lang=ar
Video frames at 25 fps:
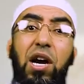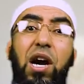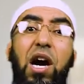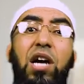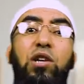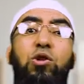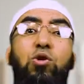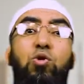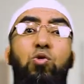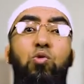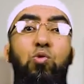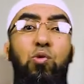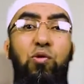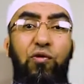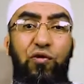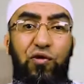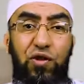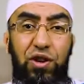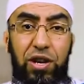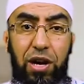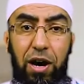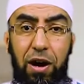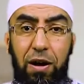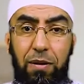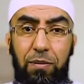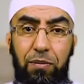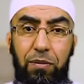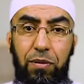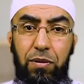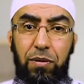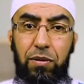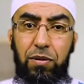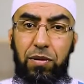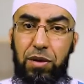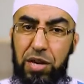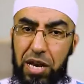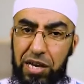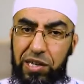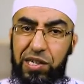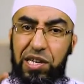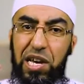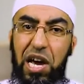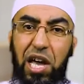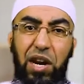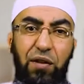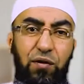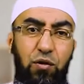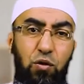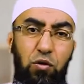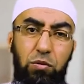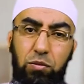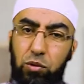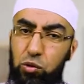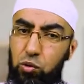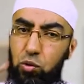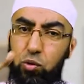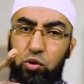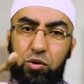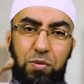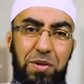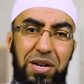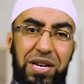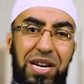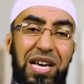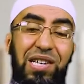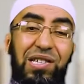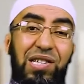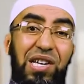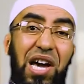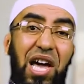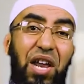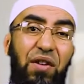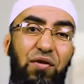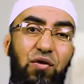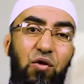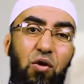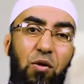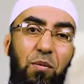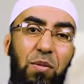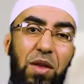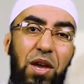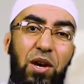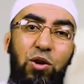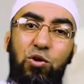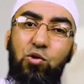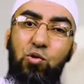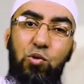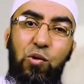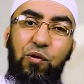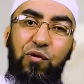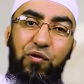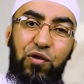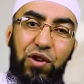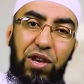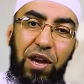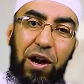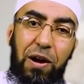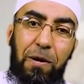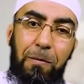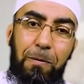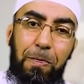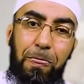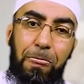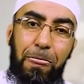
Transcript: قد توفيا ناس يعرفهم زوج من الناس يعرفهم توفيا